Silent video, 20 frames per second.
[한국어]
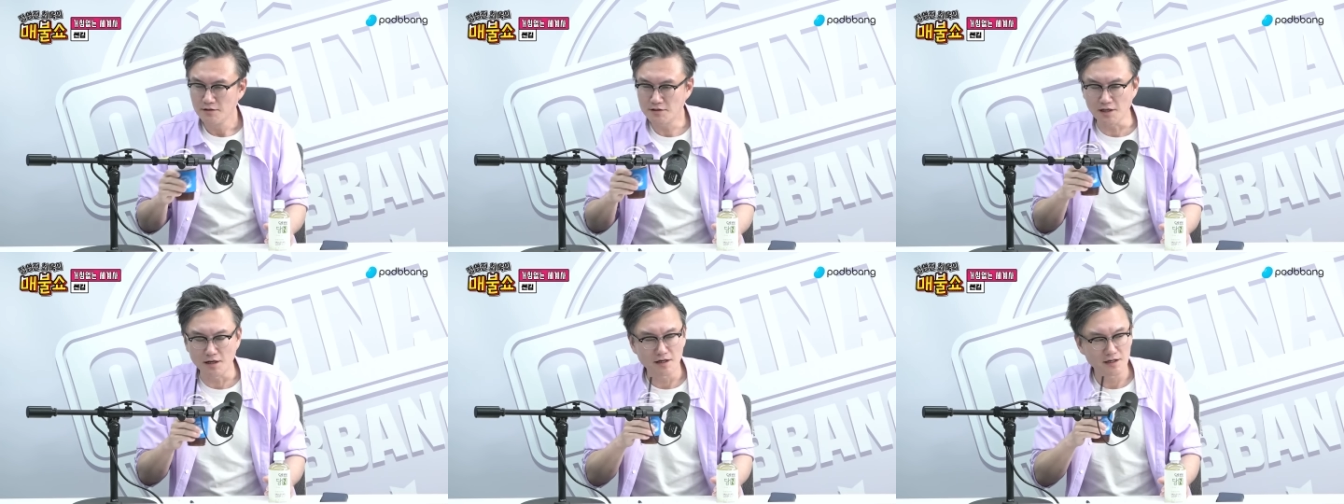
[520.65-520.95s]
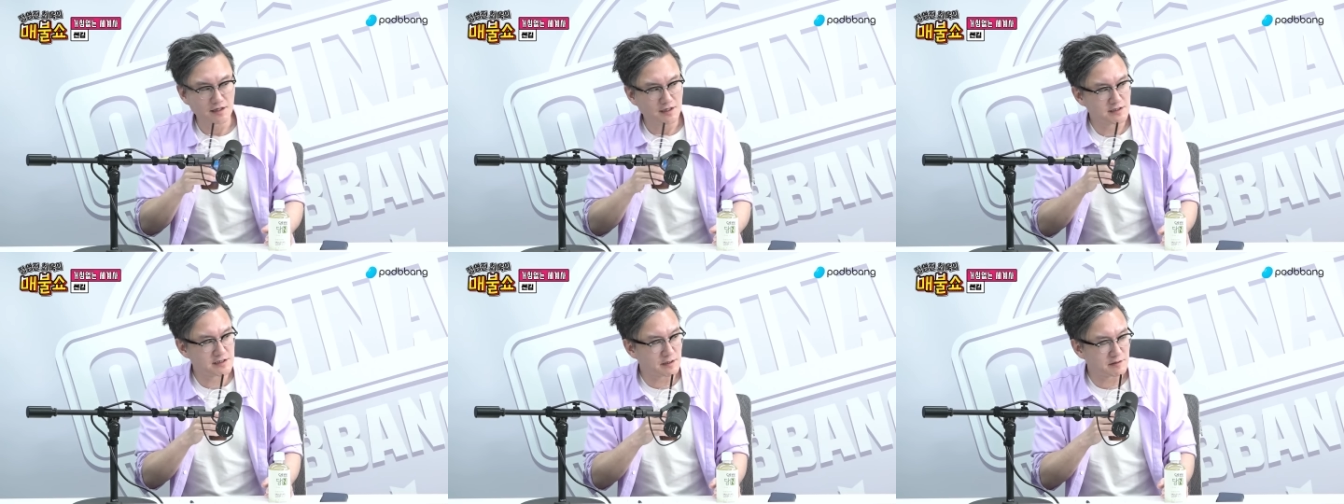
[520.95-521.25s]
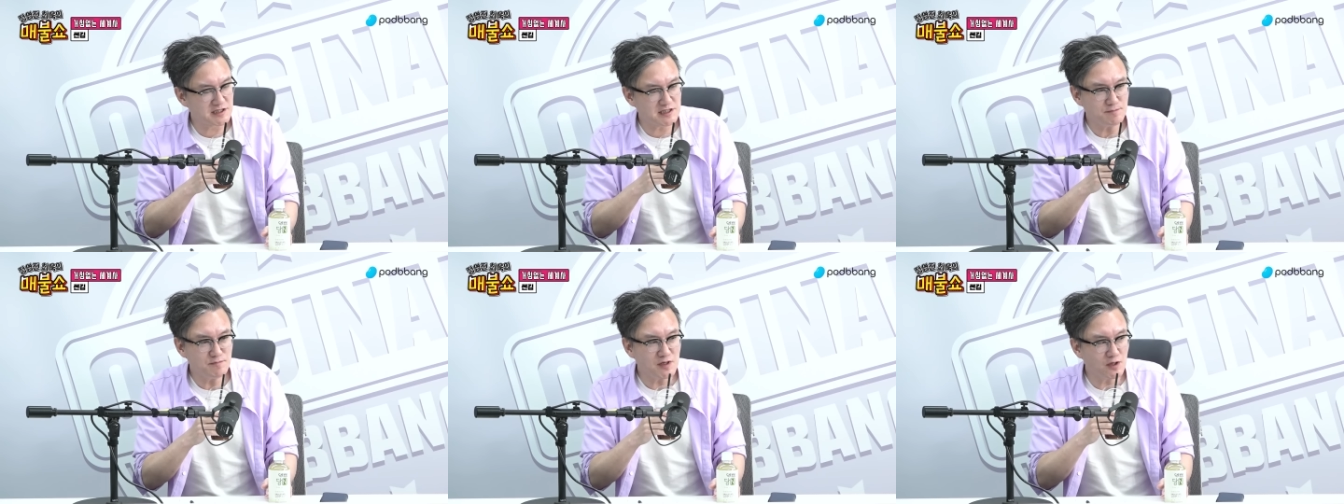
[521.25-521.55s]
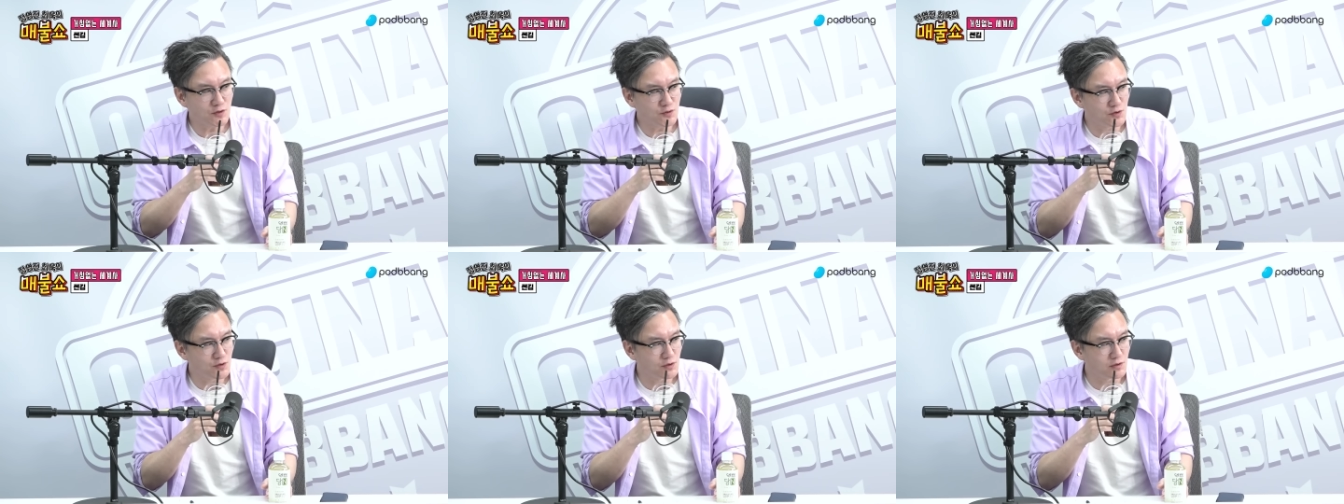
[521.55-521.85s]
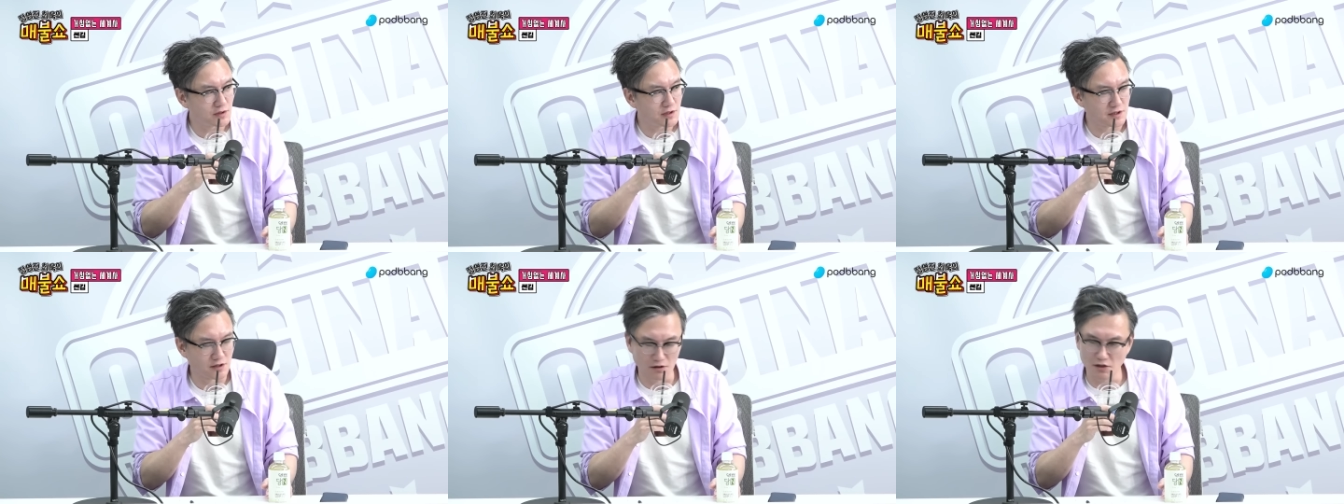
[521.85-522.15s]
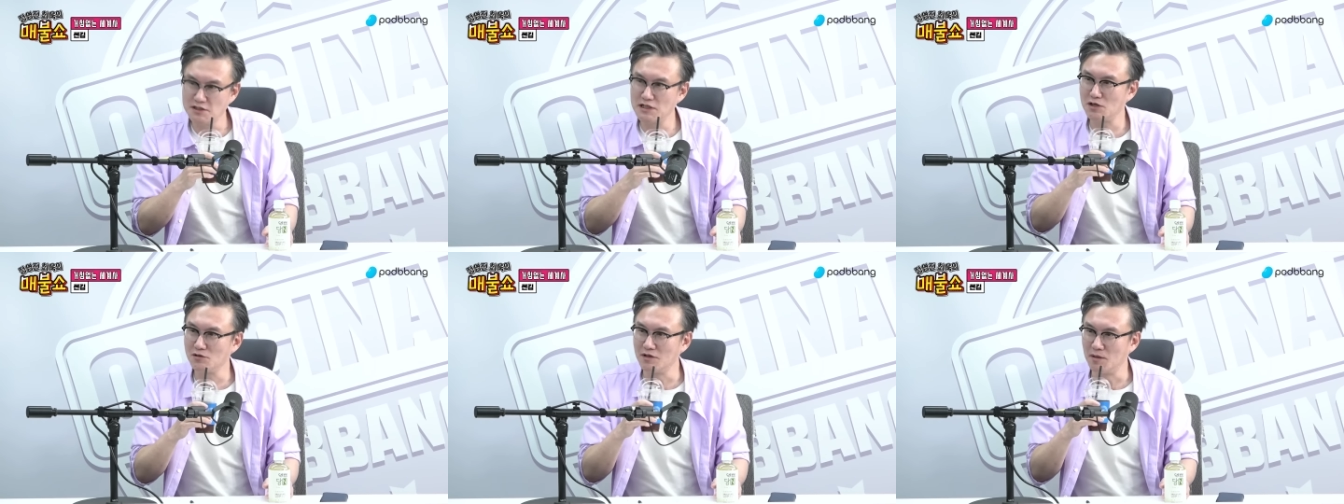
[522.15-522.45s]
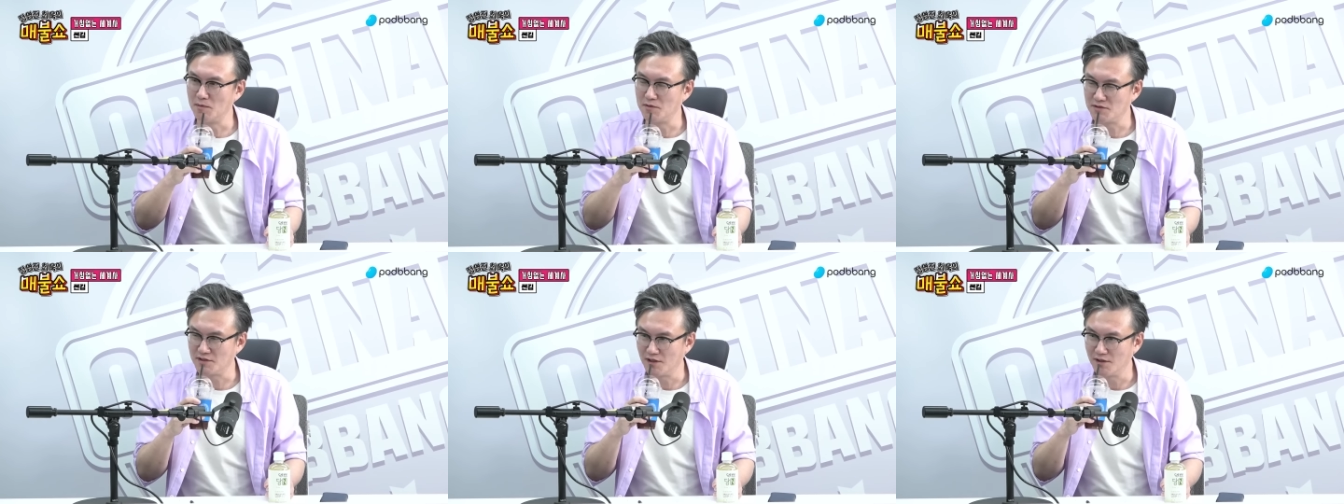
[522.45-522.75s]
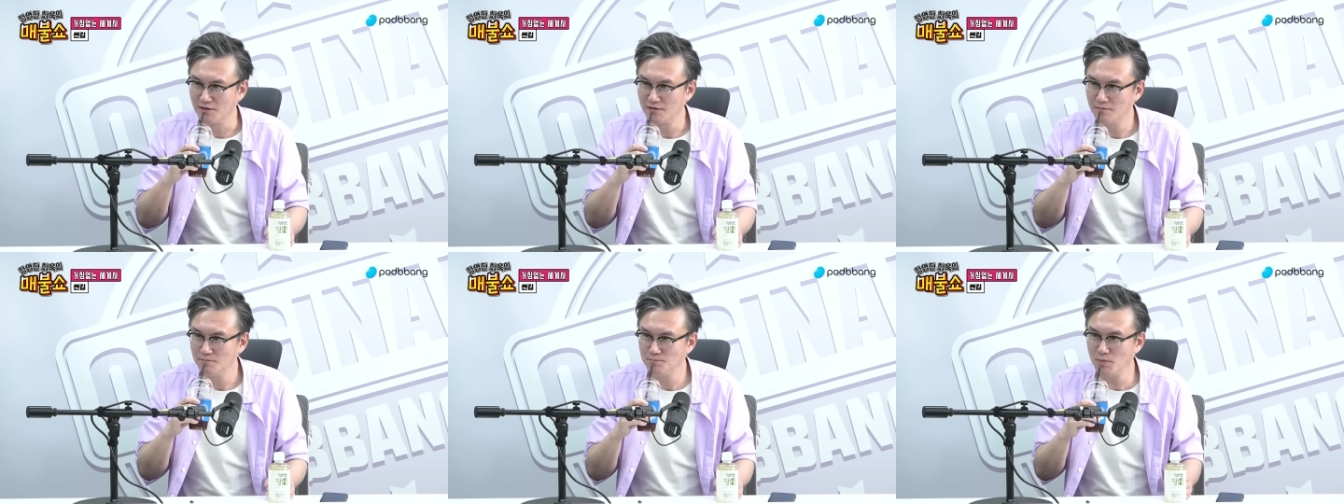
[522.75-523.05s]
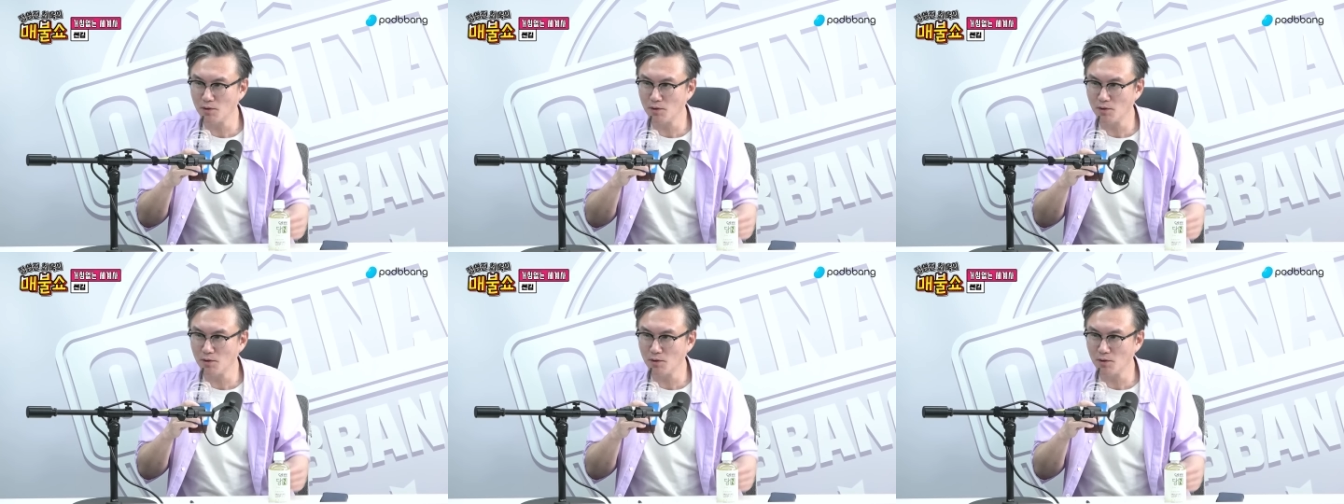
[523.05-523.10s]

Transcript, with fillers: 자 이제 10년 후 러시아로 가봅시다.